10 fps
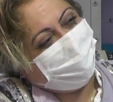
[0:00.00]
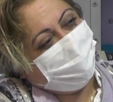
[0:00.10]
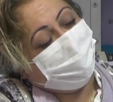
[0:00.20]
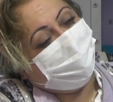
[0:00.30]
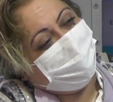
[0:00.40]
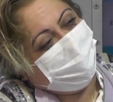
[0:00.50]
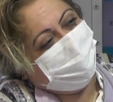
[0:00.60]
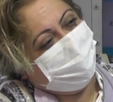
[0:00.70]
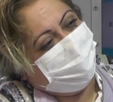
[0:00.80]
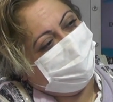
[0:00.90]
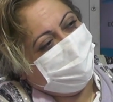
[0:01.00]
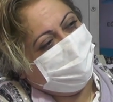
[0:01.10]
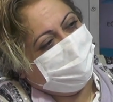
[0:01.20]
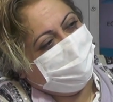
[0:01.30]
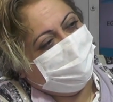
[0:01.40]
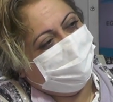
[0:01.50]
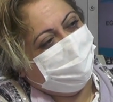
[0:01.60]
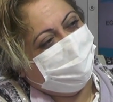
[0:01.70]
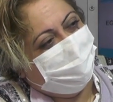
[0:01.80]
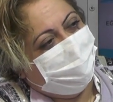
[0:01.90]
keyifle işimi yapmayı çok
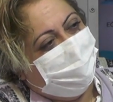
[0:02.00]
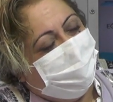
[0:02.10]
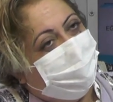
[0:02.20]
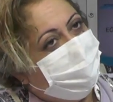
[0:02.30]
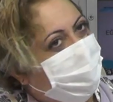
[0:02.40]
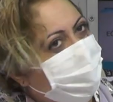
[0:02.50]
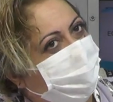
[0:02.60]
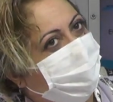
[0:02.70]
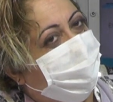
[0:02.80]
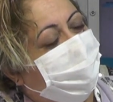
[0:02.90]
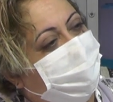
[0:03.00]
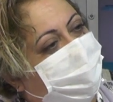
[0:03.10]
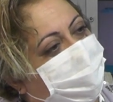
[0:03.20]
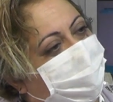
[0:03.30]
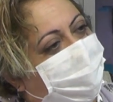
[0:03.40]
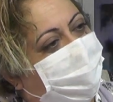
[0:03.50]
seviyorum. O beni motive ediyor.